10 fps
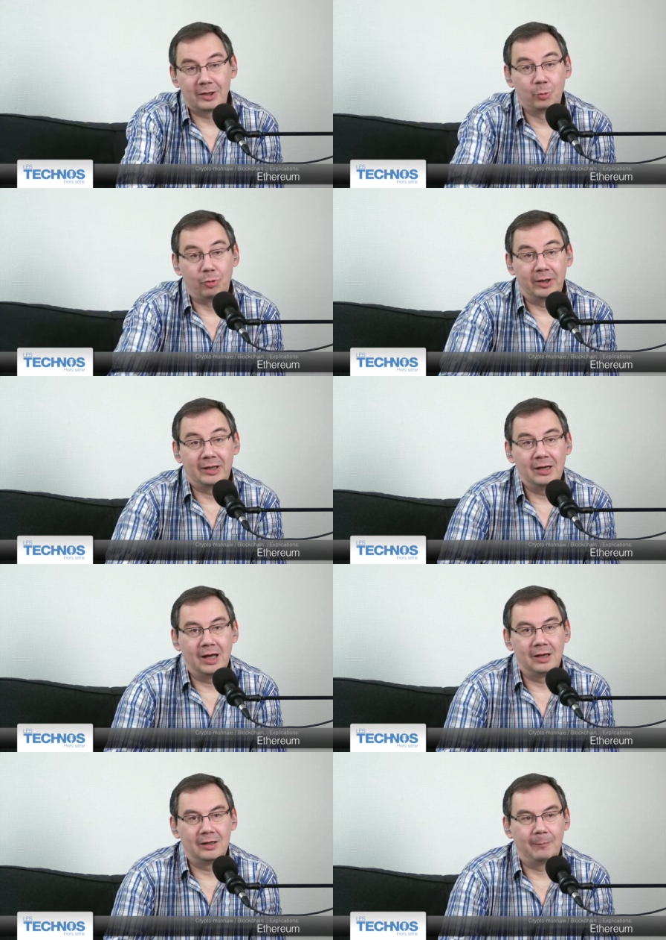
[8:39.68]
raison pour laquelle
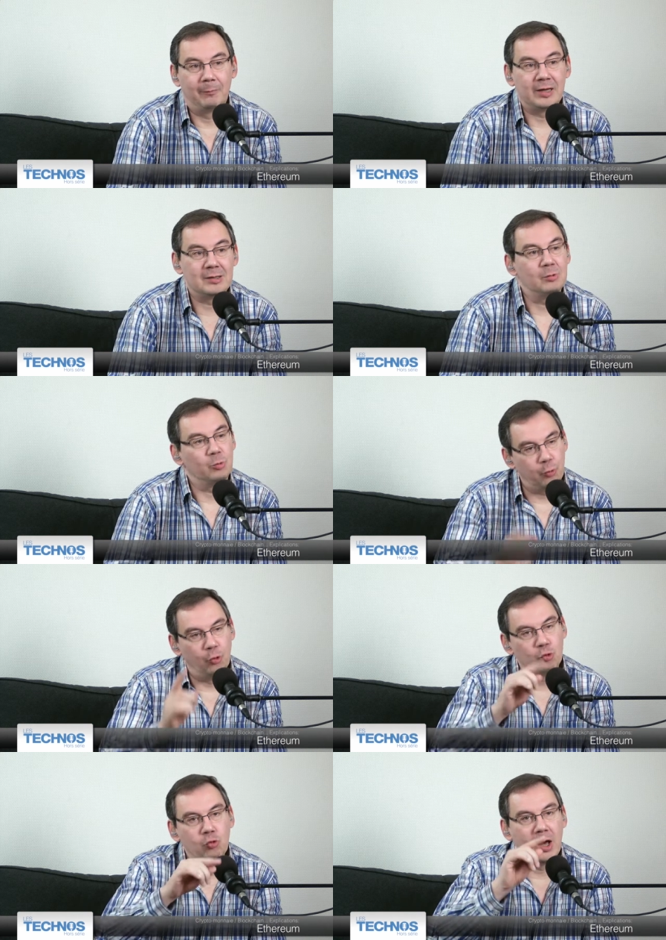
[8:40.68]
la, presse,
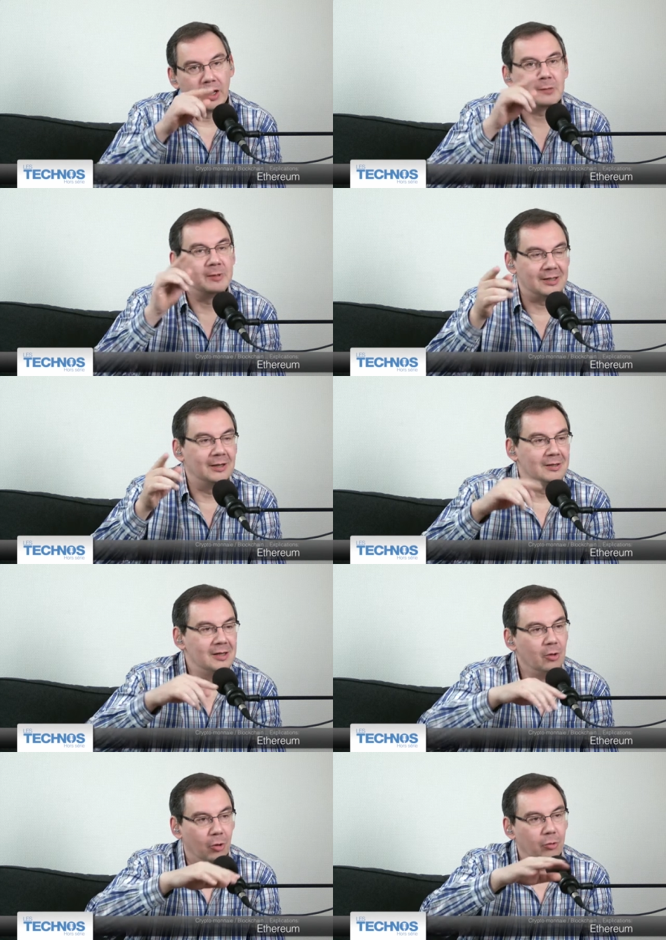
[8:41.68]
pour le coup, la
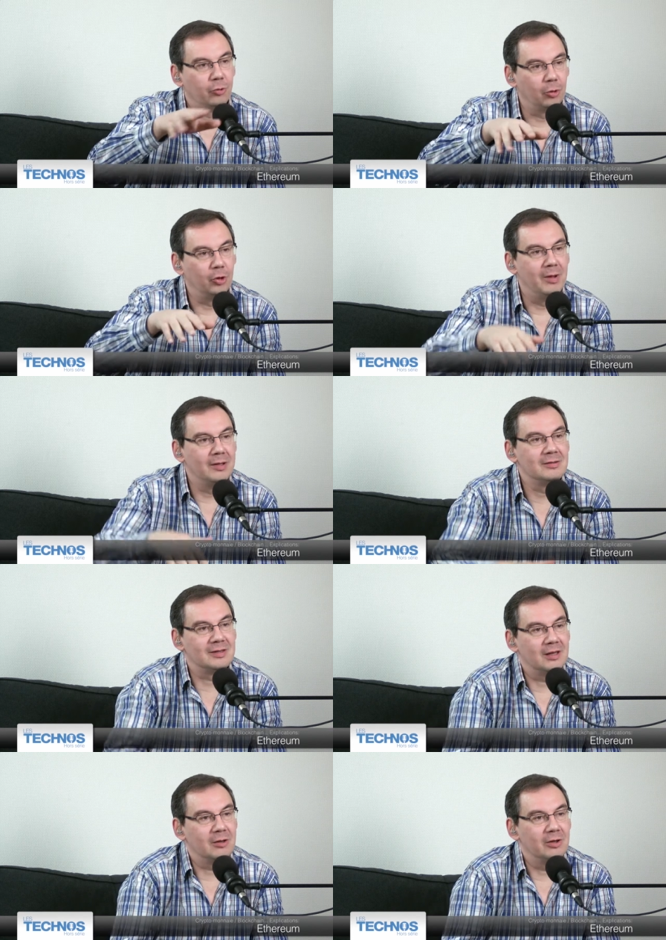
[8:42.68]
spécialisée dans, le domaine,
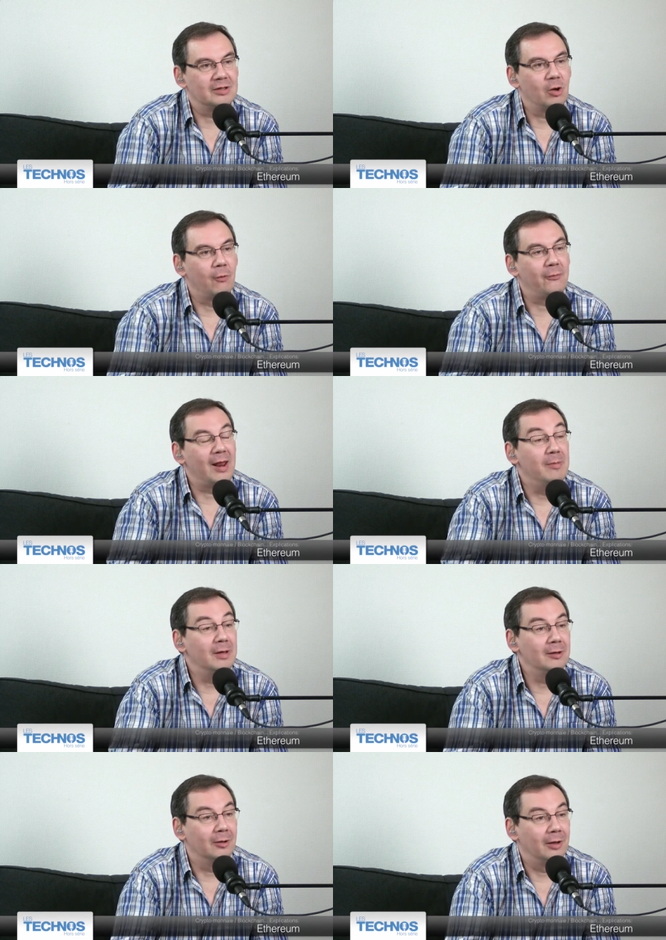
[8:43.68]
s'est euh,
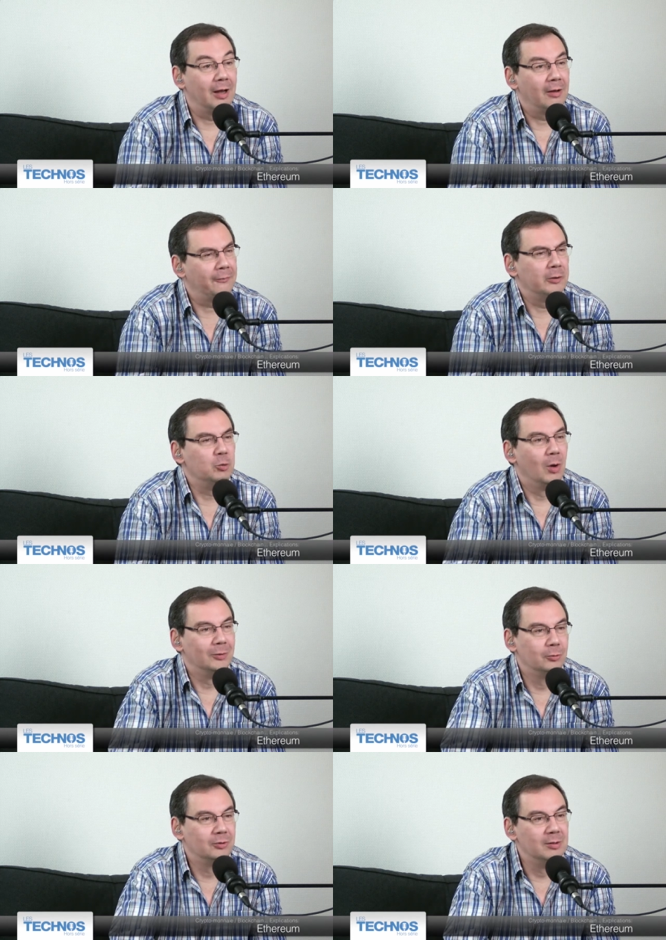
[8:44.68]
enflammée euh, à la fin du
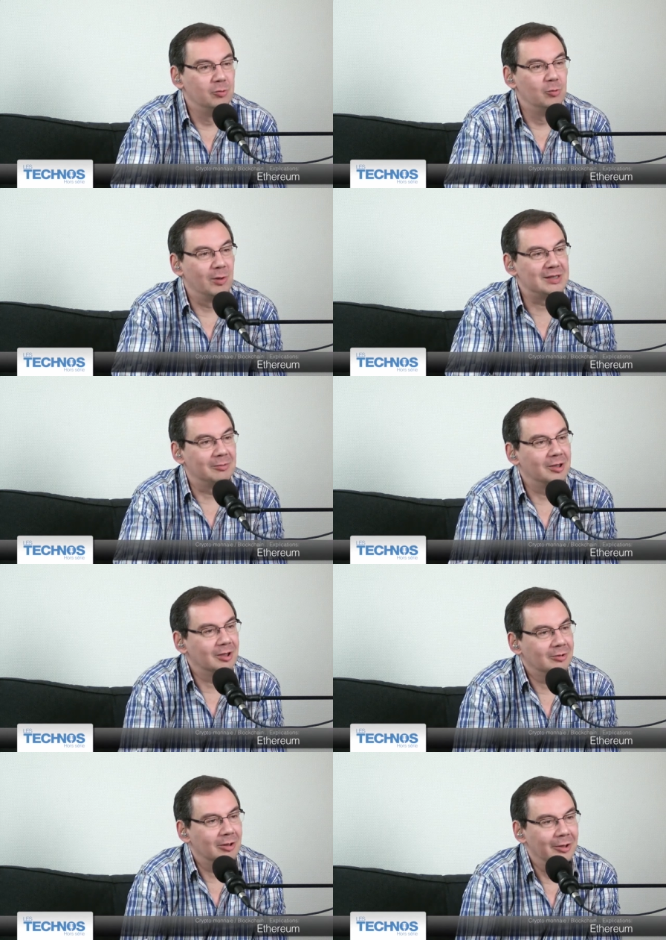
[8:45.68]
mois d'août, début du mois de
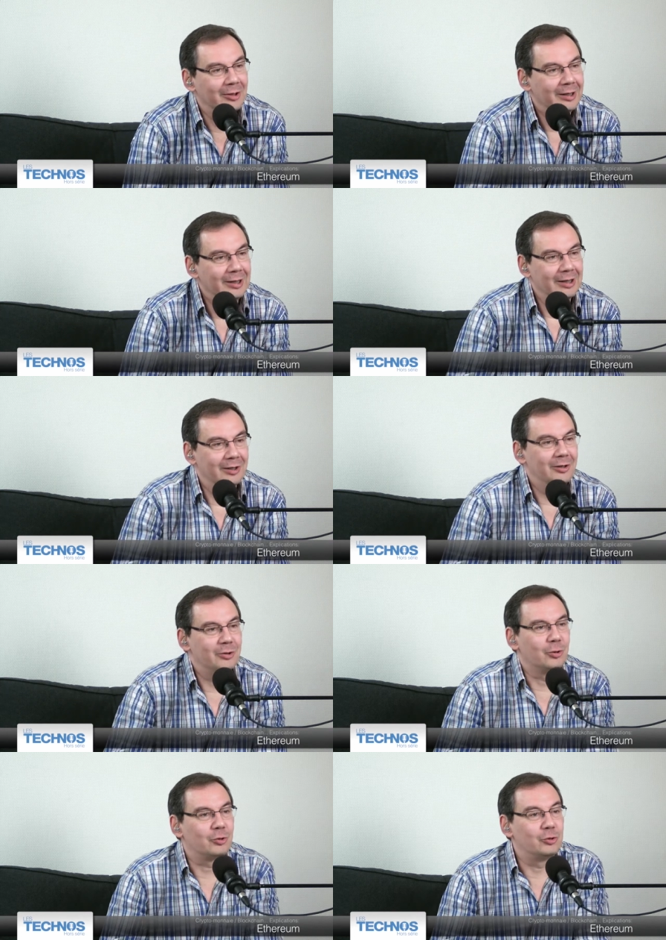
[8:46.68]
septembre
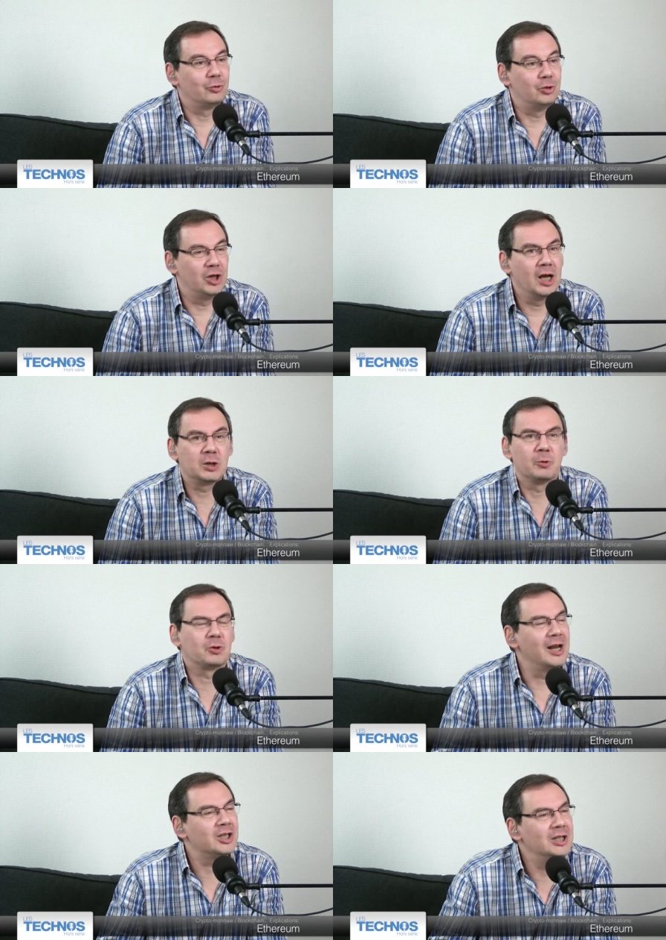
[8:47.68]
sur ce sujet-là. Je
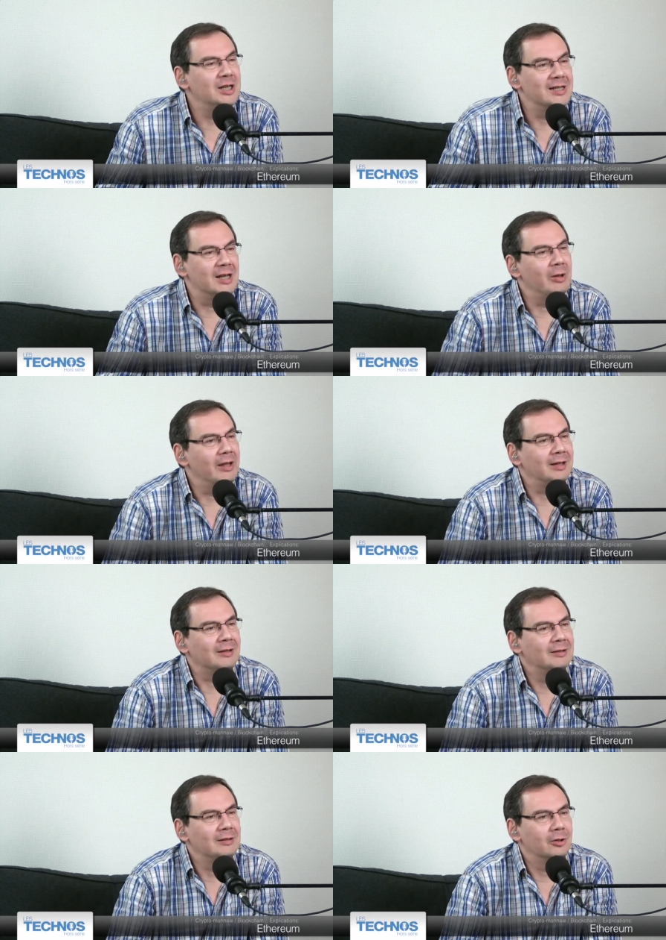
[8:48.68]
pense que la Chine les a
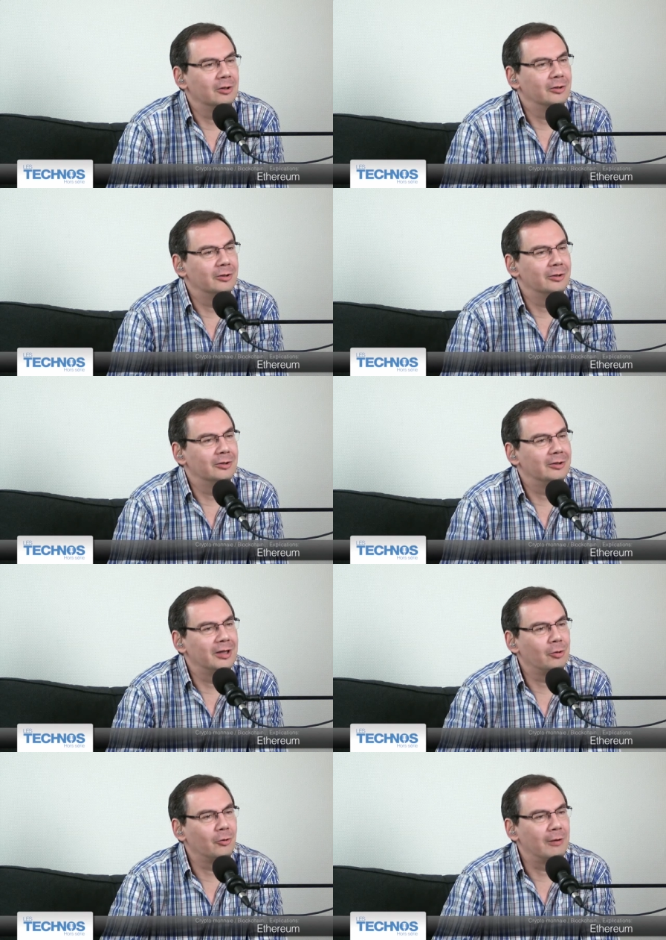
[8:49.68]
interdits
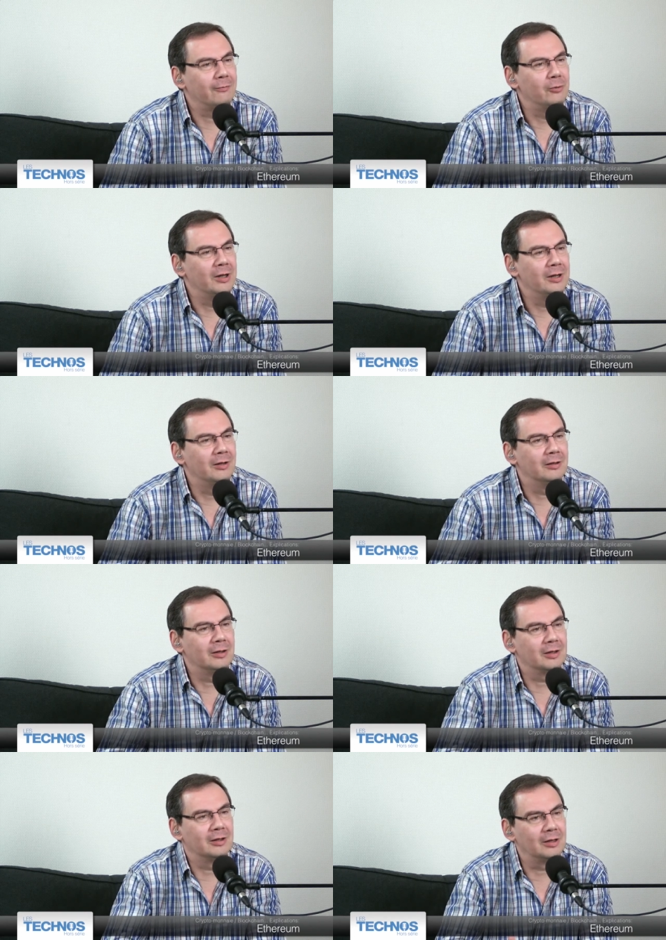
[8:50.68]
d'ailleurs dans la il y a quelques
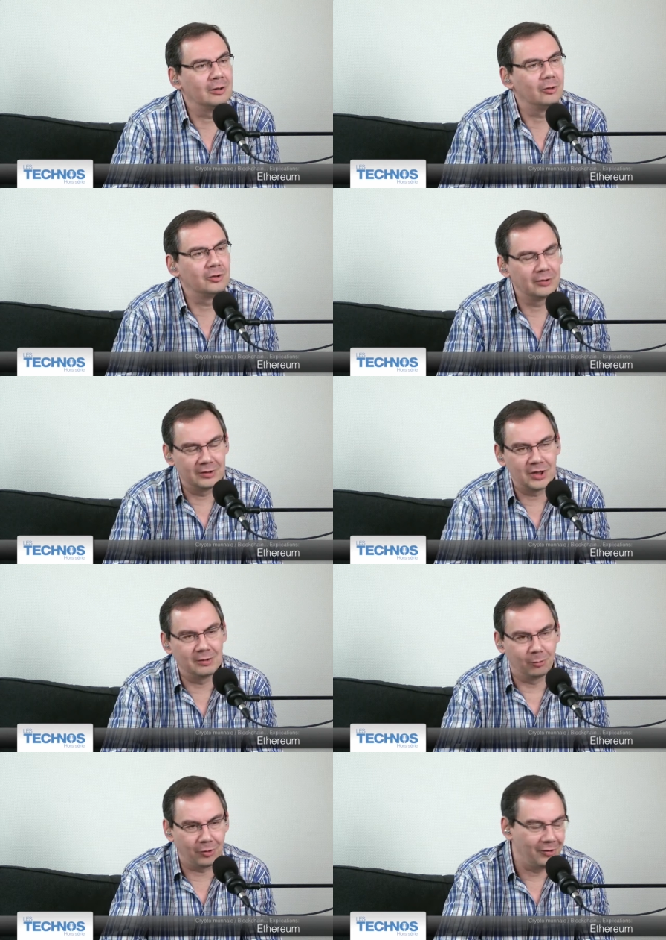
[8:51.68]
jours, il y a quelques temps
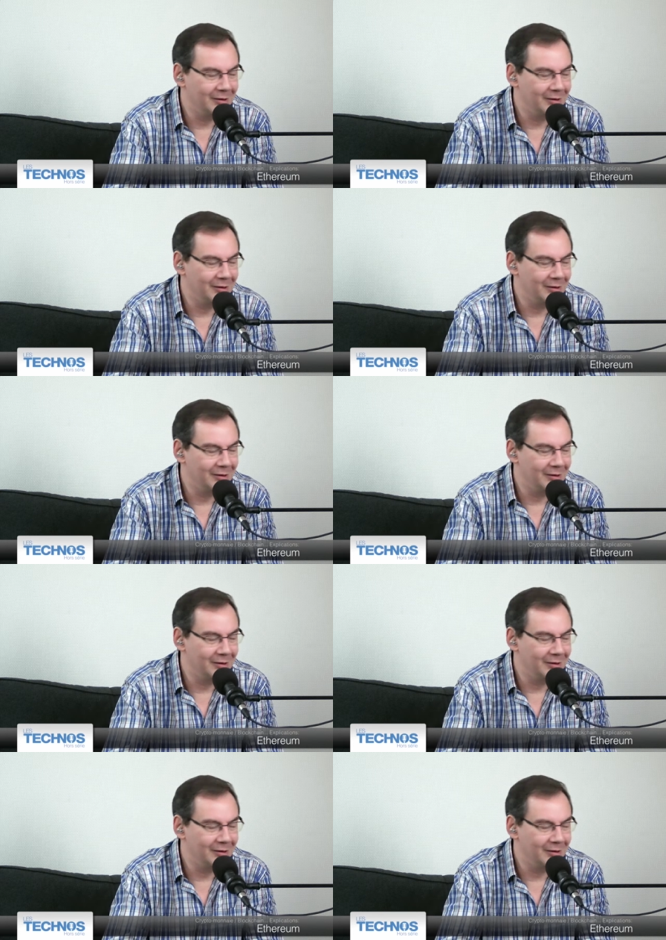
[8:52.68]
déjà. Donc